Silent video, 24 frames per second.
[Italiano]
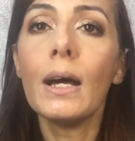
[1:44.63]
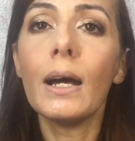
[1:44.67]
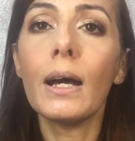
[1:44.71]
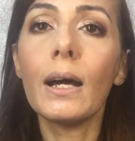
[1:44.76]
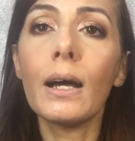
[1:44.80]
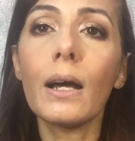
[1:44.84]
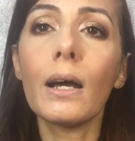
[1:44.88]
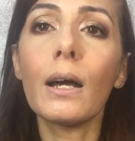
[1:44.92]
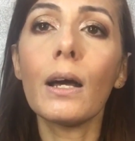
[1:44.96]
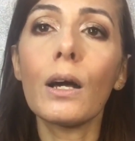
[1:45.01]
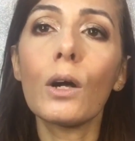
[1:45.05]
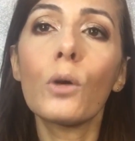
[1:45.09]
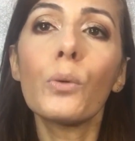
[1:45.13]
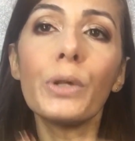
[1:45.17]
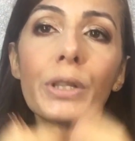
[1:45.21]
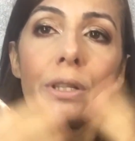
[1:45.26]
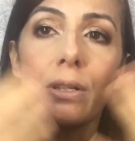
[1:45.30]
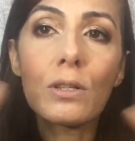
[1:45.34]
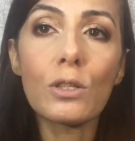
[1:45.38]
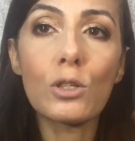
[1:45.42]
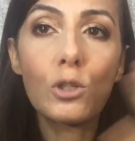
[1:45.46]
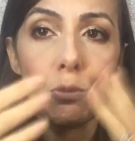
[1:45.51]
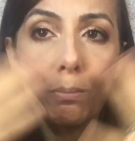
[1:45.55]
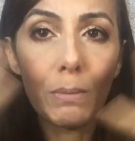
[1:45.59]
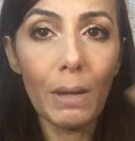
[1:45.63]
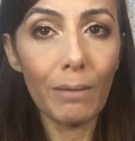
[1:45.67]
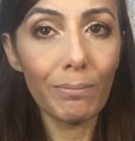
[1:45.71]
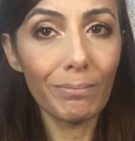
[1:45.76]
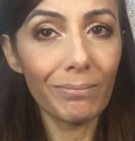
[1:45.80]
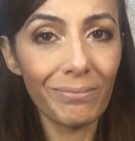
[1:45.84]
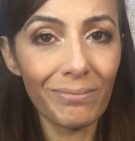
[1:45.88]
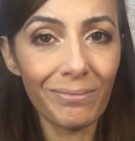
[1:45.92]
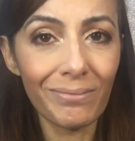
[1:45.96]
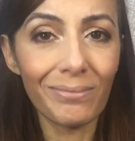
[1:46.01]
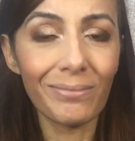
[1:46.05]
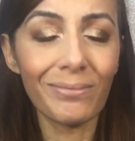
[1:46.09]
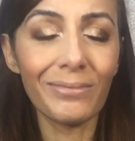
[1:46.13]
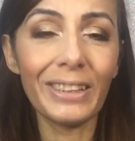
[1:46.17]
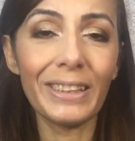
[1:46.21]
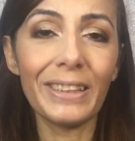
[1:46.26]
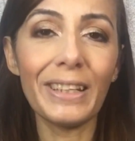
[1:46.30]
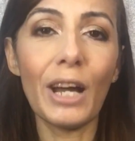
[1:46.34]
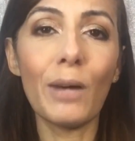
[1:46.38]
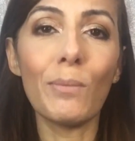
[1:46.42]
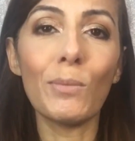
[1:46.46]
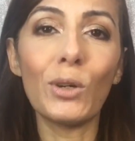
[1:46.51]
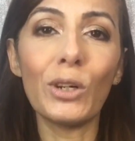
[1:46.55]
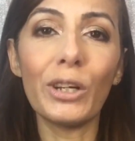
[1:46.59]
uh, quindi insomma mm,
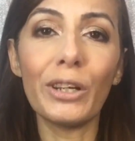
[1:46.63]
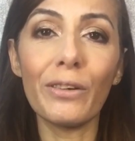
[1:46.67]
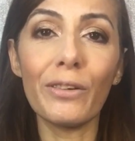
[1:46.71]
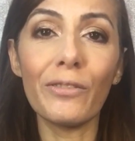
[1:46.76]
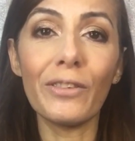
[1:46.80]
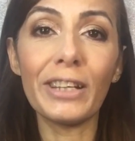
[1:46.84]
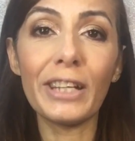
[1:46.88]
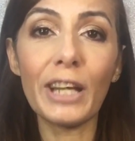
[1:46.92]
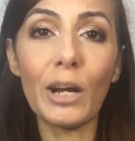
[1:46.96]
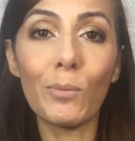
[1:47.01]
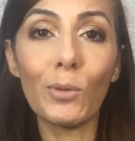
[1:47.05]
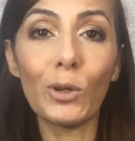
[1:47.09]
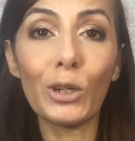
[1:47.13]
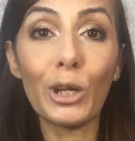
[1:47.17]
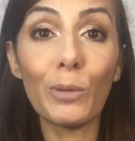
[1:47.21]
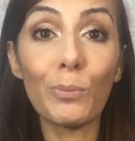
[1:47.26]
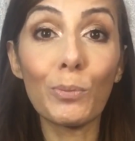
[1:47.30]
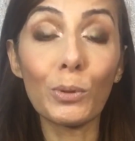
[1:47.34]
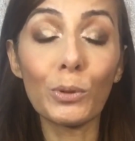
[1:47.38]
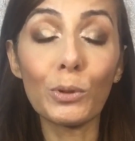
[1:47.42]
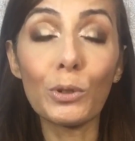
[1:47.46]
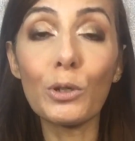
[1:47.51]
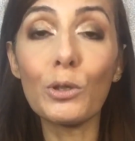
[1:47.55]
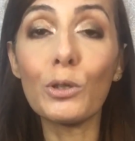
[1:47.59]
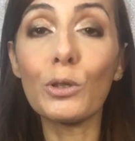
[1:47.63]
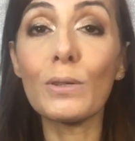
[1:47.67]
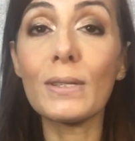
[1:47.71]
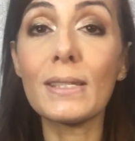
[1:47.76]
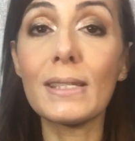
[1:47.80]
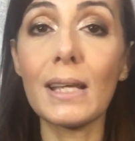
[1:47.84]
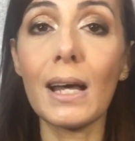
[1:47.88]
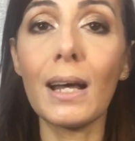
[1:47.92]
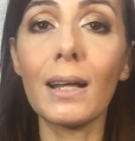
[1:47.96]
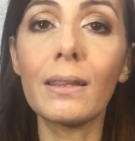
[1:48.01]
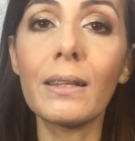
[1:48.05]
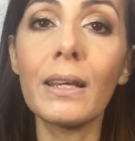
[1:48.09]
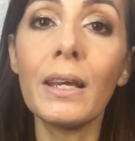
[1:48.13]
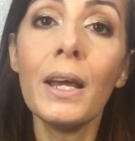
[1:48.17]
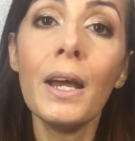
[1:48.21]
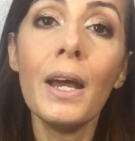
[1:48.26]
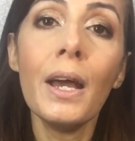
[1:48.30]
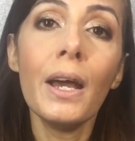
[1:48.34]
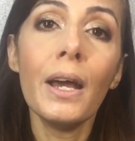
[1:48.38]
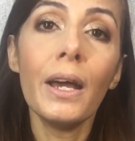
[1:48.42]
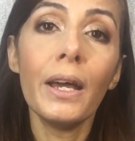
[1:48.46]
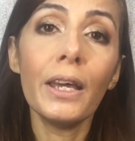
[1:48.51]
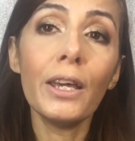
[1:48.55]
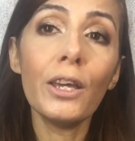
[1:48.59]
vediamoli, vediamoli appunto indossati
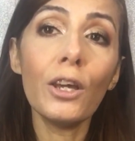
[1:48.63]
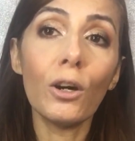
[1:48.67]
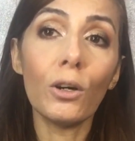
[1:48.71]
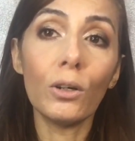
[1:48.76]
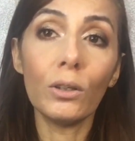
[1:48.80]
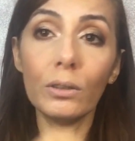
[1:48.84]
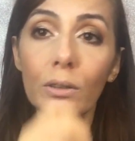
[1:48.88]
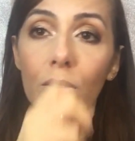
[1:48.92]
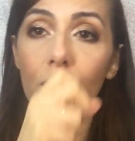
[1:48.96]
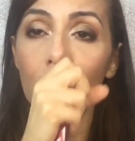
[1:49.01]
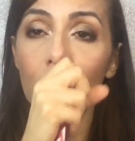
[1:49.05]
io